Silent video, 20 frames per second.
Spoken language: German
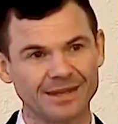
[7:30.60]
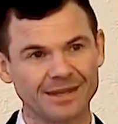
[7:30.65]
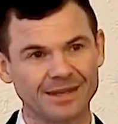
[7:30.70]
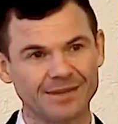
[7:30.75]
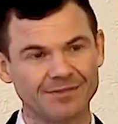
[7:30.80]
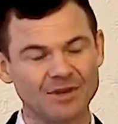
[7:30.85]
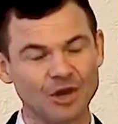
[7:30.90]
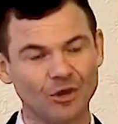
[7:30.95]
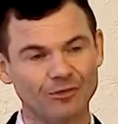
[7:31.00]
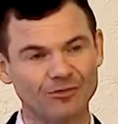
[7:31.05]

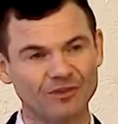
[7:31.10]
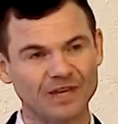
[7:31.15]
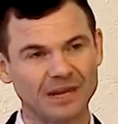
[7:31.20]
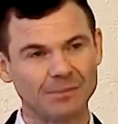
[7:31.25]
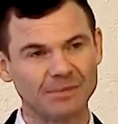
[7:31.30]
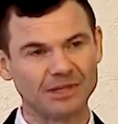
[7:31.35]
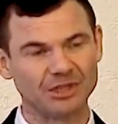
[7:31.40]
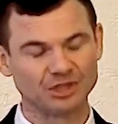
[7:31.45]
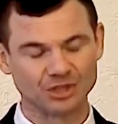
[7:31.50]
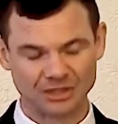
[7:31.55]
Wie oft
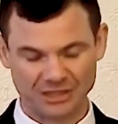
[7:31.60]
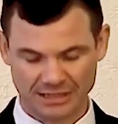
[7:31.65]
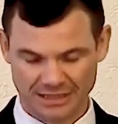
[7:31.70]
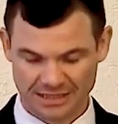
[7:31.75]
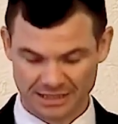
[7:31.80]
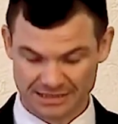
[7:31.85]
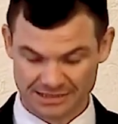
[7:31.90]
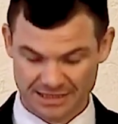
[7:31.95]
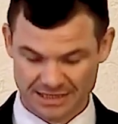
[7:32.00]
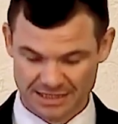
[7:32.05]
habe ich schon in
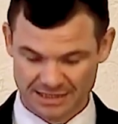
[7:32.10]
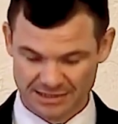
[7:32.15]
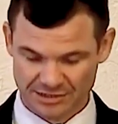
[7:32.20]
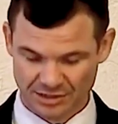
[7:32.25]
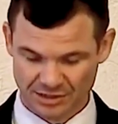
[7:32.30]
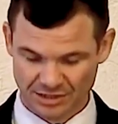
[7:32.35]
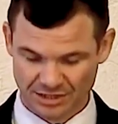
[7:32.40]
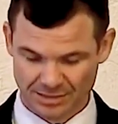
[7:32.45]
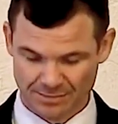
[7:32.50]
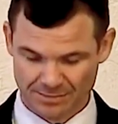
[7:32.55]
der
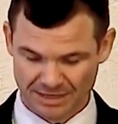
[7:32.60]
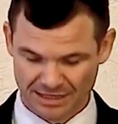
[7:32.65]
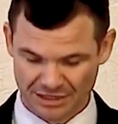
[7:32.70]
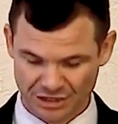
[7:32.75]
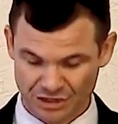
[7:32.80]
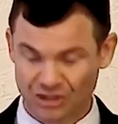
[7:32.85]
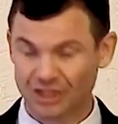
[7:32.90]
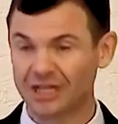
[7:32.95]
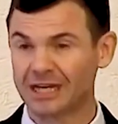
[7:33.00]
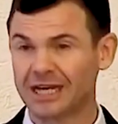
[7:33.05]
Seelsorge
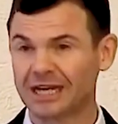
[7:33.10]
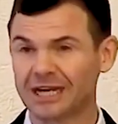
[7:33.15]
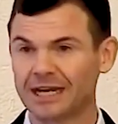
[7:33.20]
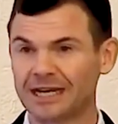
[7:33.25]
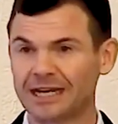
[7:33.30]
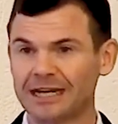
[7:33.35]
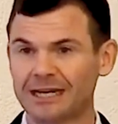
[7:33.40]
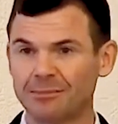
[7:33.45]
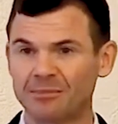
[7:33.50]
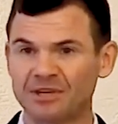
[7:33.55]
Menschen
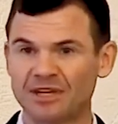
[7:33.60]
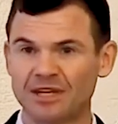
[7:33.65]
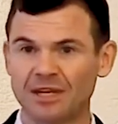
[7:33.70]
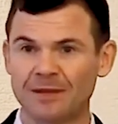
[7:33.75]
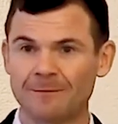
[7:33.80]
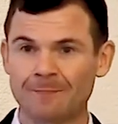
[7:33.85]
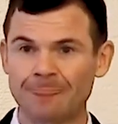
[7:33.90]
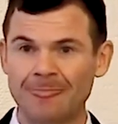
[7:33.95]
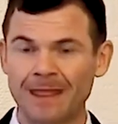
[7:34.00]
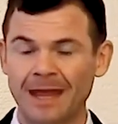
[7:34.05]
erlebt,
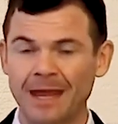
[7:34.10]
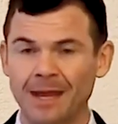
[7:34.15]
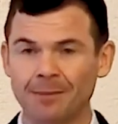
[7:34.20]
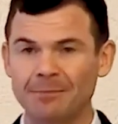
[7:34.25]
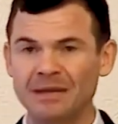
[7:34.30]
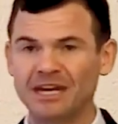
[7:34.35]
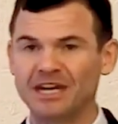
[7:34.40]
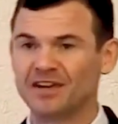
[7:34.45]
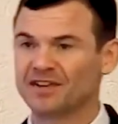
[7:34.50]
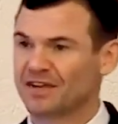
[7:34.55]
die
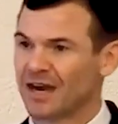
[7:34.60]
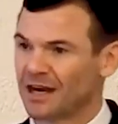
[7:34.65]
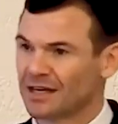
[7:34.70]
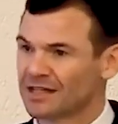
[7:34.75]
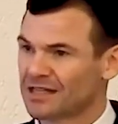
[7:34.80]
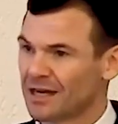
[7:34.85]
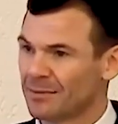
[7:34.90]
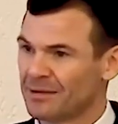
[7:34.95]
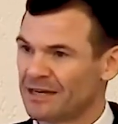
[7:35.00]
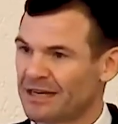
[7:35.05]
mir
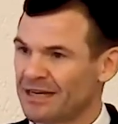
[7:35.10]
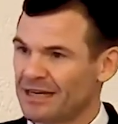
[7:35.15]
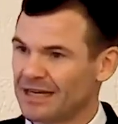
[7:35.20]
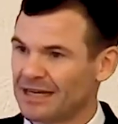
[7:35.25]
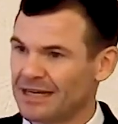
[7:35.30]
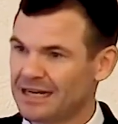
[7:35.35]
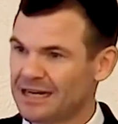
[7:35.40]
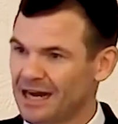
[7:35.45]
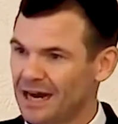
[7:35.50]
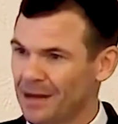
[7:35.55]
gesagt haben,
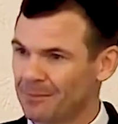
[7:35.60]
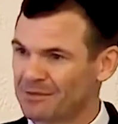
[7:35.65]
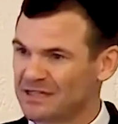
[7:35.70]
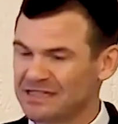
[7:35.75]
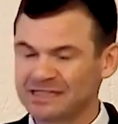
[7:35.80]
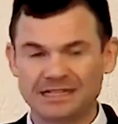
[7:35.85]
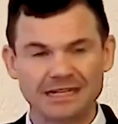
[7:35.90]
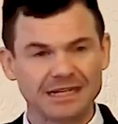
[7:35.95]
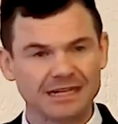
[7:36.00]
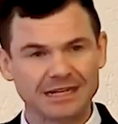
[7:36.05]
ich habe
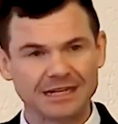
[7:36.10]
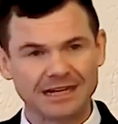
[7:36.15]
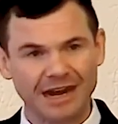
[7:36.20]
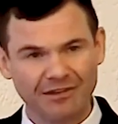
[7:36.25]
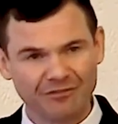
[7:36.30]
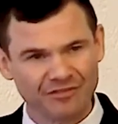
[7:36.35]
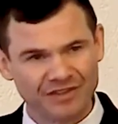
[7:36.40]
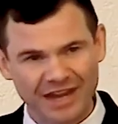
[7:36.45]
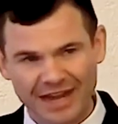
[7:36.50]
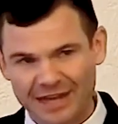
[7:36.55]
das
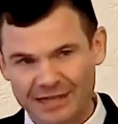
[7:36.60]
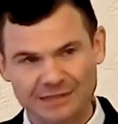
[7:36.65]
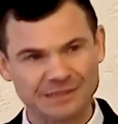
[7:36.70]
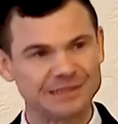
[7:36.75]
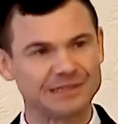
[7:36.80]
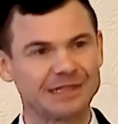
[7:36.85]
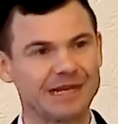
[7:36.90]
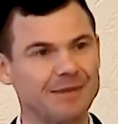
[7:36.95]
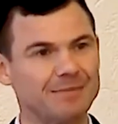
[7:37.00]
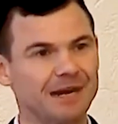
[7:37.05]
ganz
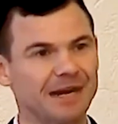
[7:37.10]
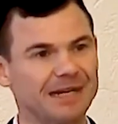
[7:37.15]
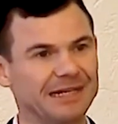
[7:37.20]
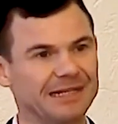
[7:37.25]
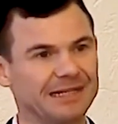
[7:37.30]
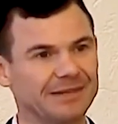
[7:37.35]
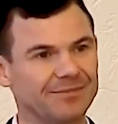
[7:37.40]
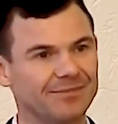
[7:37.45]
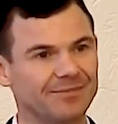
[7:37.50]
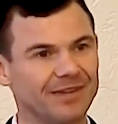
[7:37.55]
ernst gemeint.
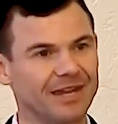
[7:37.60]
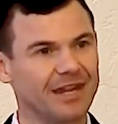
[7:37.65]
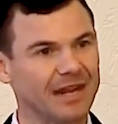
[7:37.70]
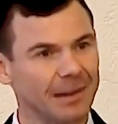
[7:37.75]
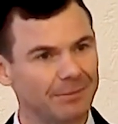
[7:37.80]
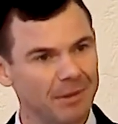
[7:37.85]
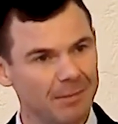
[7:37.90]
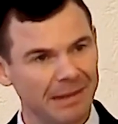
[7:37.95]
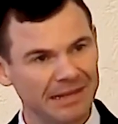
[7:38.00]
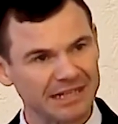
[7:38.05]
Ich
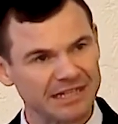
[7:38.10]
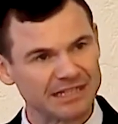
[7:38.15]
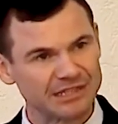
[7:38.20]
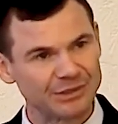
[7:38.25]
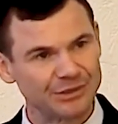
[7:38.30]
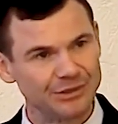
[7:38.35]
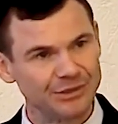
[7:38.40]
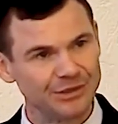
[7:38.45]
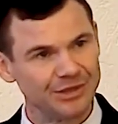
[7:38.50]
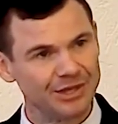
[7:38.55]
habe meine
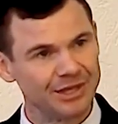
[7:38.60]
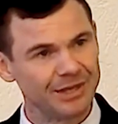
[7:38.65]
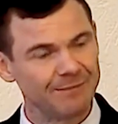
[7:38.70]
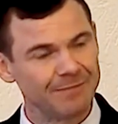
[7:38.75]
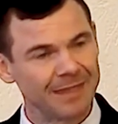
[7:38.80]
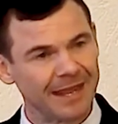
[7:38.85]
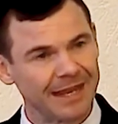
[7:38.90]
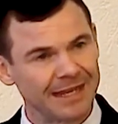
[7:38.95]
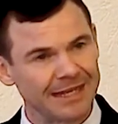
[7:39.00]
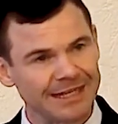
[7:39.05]
Sünden
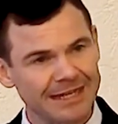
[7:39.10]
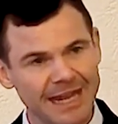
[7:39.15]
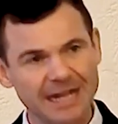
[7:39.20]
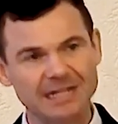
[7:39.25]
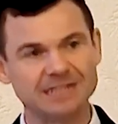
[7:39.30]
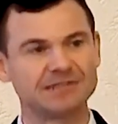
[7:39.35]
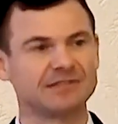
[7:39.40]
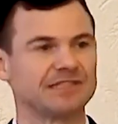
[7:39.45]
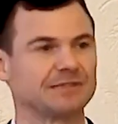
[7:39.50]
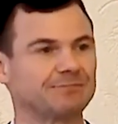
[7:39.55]

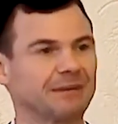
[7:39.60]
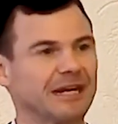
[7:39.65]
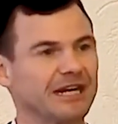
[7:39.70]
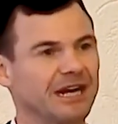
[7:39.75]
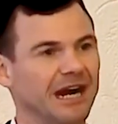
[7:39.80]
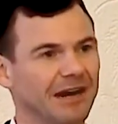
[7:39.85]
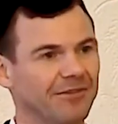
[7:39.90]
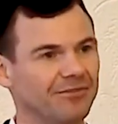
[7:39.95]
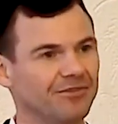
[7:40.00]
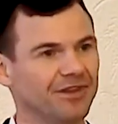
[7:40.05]
Jesus
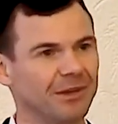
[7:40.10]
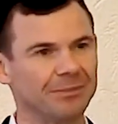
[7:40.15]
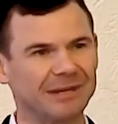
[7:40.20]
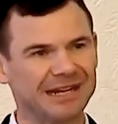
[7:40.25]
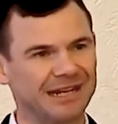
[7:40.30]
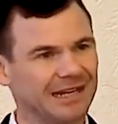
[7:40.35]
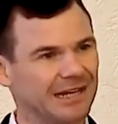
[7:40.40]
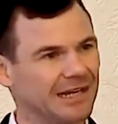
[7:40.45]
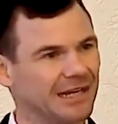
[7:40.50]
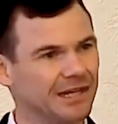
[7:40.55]
bekannt, aber
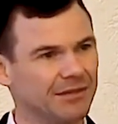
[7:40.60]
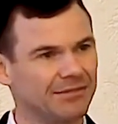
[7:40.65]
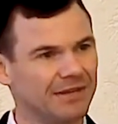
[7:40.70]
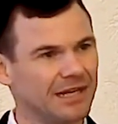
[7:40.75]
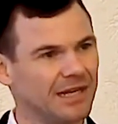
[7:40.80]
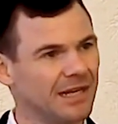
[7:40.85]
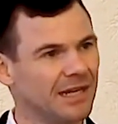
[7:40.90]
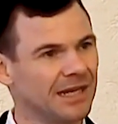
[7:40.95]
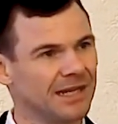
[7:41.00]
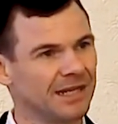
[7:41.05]

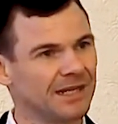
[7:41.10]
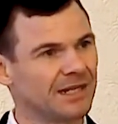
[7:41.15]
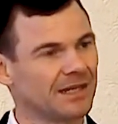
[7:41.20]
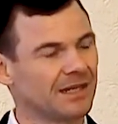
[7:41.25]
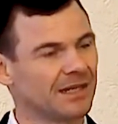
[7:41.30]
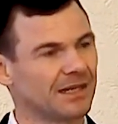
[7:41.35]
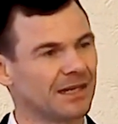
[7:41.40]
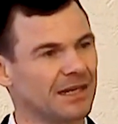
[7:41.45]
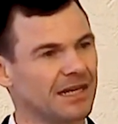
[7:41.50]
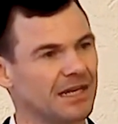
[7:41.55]
irgendwie,
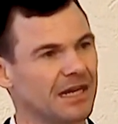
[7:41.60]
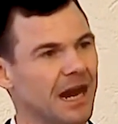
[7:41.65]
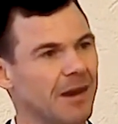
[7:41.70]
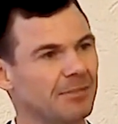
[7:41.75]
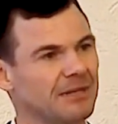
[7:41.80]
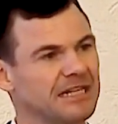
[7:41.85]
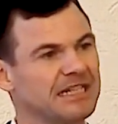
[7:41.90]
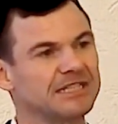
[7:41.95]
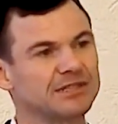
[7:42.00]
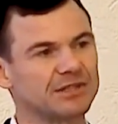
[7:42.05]
ich
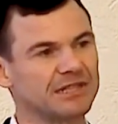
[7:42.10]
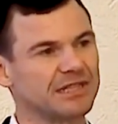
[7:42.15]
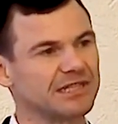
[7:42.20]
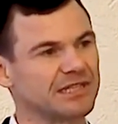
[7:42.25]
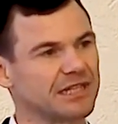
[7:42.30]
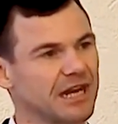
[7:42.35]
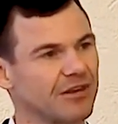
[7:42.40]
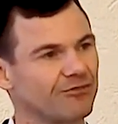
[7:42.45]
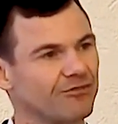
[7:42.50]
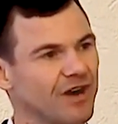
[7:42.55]
kam nie zu
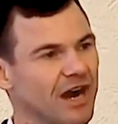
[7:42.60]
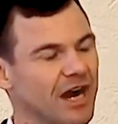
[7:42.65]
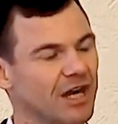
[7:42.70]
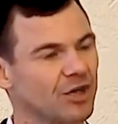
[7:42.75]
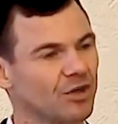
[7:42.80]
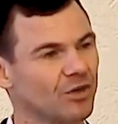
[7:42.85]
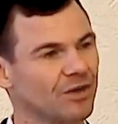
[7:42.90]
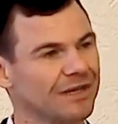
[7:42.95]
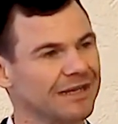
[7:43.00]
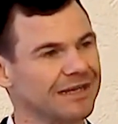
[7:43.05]
dieser
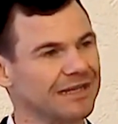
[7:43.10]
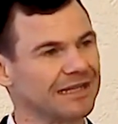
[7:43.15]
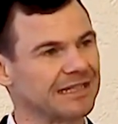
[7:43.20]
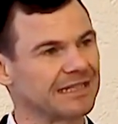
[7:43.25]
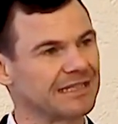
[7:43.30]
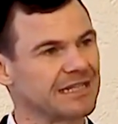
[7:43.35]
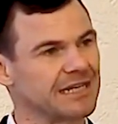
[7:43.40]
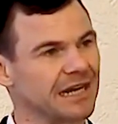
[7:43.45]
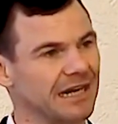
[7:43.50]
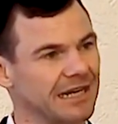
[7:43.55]
Erfahrung,
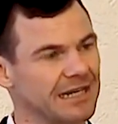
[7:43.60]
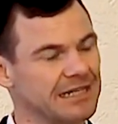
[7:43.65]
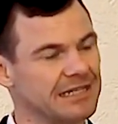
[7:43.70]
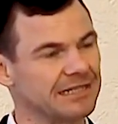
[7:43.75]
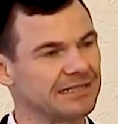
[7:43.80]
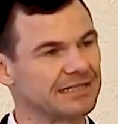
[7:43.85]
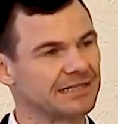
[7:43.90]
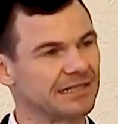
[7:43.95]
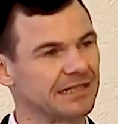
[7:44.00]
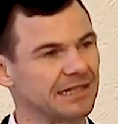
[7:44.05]
dass ich
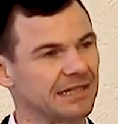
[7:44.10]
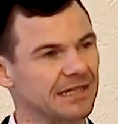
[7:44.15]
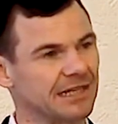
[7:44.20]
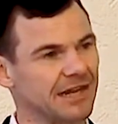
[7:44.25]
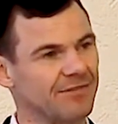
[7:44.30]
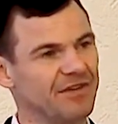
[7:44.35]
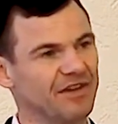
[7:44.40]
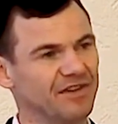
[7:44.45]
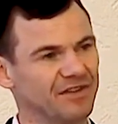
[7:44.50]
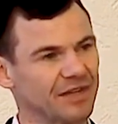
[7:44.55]

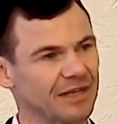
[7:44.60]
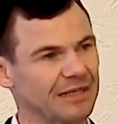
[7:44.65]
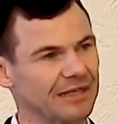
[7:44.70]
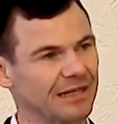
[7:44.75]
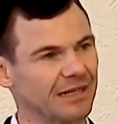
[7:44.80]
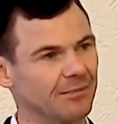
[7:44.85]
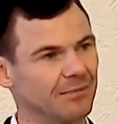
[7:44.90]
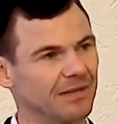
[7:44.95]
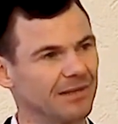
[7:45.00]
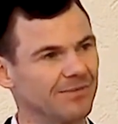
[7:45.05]
Heilsgewissheit
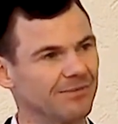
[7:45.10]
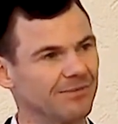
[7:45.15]
habe.